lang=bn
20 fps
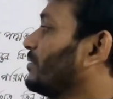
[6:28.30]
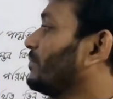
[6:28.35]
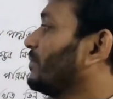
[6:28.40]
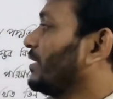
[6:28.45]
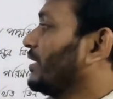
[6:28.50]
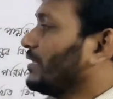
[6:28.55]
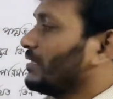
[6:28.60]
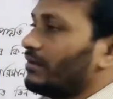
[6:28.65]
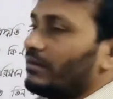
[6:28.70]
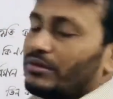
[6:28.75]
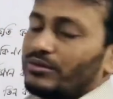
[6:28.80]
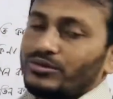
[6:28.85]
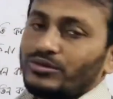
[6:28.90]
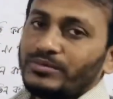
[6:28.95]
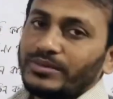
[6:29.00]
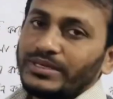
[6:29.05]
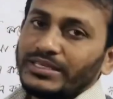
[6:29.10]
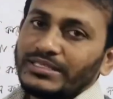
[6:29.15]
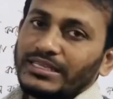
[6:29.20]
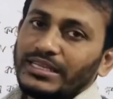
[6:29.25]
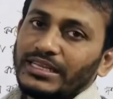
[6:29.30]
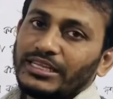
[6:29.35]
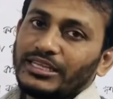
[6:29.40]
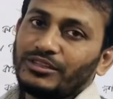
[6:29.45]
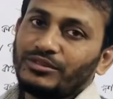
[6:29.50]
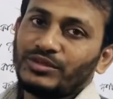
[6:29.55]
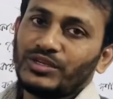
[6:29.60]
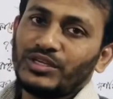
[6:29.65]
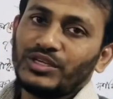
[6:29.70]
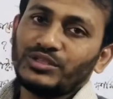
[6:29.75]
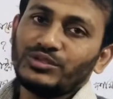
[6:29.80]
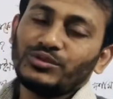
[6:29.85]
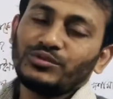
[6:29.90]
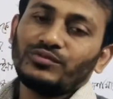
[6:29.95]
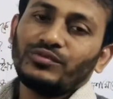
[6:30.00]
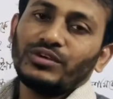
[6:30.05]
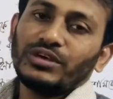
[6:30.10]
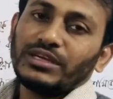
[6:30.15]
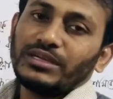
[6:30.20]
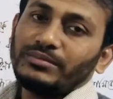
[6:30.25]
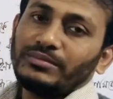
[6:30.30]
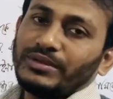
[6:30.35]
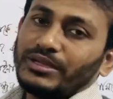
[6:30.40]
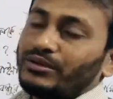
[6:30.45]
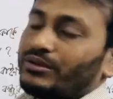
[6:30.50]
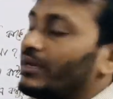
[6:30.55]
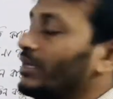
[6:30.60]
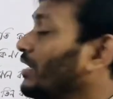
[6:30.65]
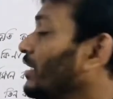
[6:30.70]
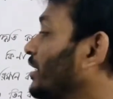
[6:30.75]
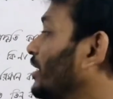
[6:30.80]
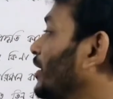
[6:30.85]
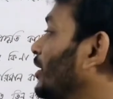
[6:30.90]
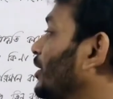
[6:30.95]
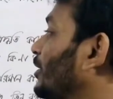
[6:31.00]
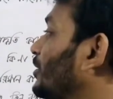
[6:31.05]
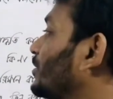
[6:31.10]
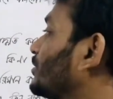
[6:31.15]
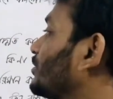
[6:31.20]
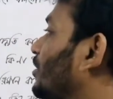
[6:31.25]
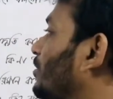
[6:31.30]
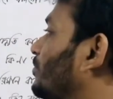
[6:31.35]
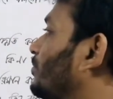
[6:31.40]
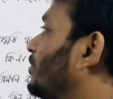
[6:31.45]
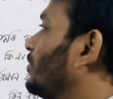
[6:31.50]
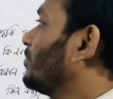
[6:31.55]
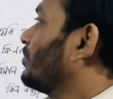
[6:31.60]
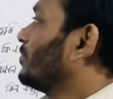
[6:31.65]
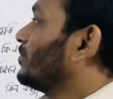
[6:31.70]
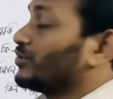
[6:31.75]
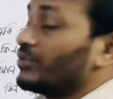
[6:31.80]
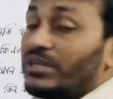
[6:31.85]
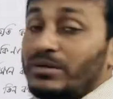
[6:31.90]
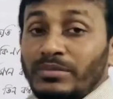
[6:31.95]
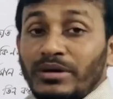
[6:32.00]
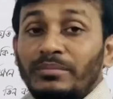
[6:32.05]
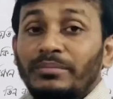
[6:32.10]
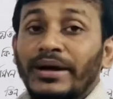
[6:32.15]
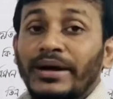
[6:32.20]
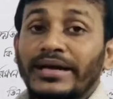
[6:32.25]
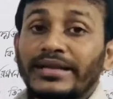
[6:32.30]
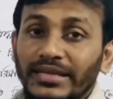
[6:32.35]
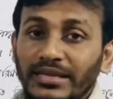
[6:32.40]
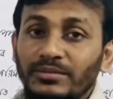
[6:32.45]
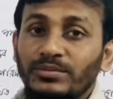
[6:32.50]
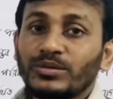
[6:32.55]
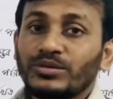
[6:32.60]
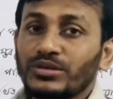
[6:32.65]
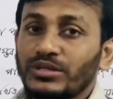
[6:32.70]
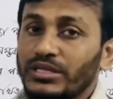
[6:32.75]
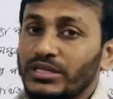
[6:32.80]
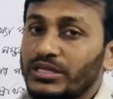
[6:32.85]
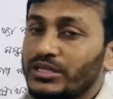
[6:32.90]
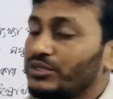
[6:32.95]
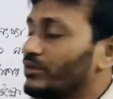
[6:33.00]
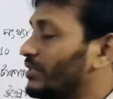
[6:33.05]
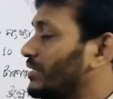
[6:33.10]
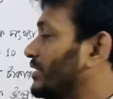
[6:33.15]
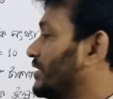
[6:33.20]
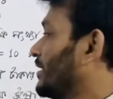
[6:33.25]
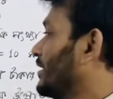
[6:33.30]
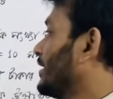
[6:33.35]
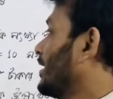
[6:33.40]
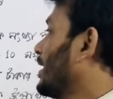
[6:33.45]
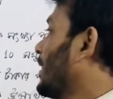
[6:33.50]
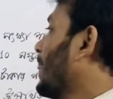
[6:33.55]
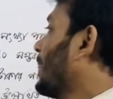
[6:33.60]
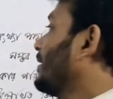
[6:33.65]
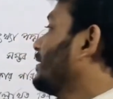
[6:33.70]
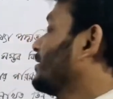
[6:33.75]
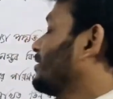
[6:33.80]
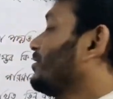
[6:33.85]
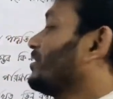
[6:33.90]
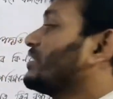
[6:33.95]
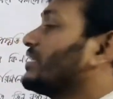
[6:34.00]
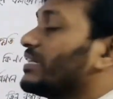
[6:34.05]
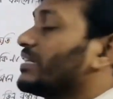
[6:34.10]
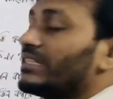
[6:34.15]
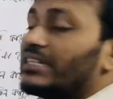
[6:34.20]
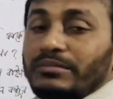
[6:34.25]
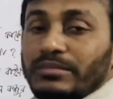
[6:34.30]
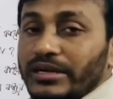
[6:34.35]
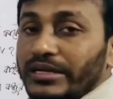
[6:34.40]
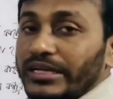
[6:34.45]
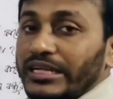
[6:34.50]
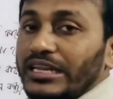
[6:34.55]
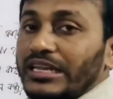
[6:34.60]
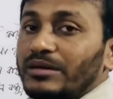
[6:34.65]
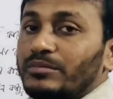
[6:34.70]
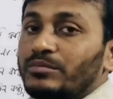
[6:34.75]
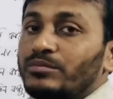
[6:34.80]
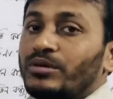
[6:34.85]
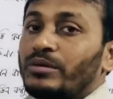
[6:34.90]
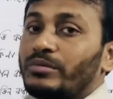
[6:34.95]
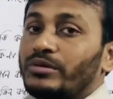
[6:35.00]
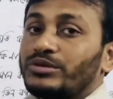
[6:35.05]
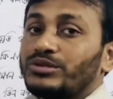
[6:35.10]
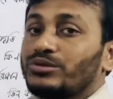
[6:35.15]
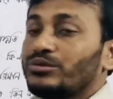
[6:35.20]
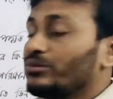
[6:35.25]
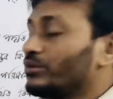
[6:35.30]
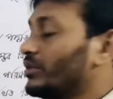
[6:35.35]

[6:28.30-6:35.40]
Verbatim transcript: পারি তাহলে খুব ইজিলি কিন্তু এটা যোগফলটা বের করা সম্ভব যদি আমরা বাইনারি পদ্ধতিতে যদি যাই তাহলে সেক্ষেত্রে আমরা কি লিখবো আমরা শুরুতে